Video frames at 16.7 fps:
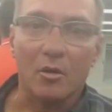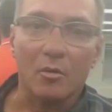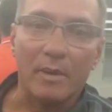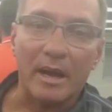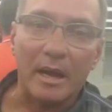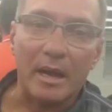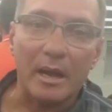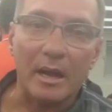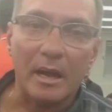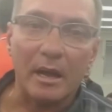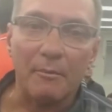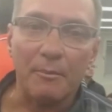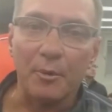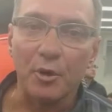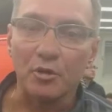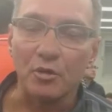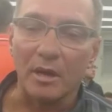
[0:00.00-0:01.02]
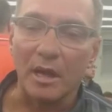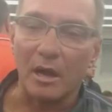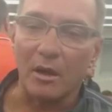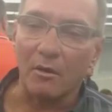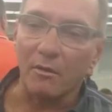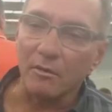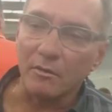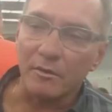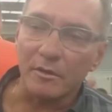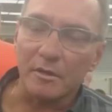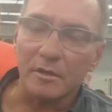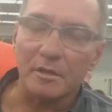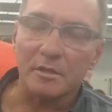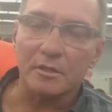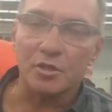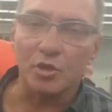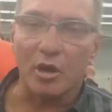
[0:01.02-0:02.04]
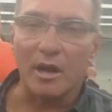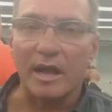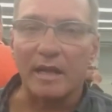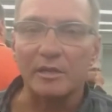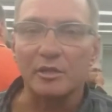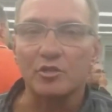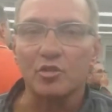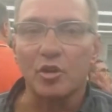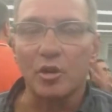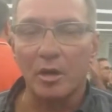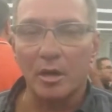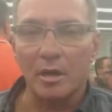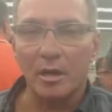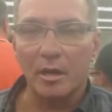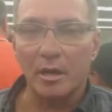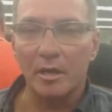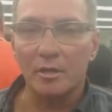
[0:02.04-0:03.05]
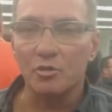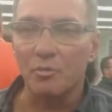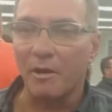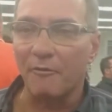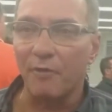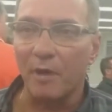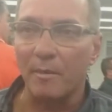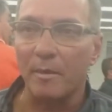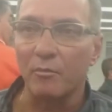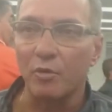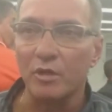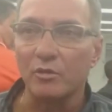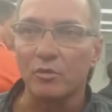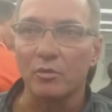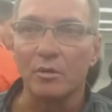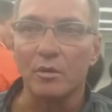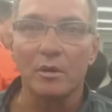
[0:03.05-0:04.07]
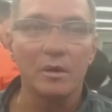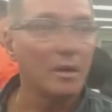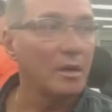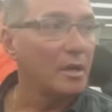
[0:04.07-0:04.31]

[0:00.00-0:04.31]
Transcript: É uma, Portugal se organizou é, de uma forma muito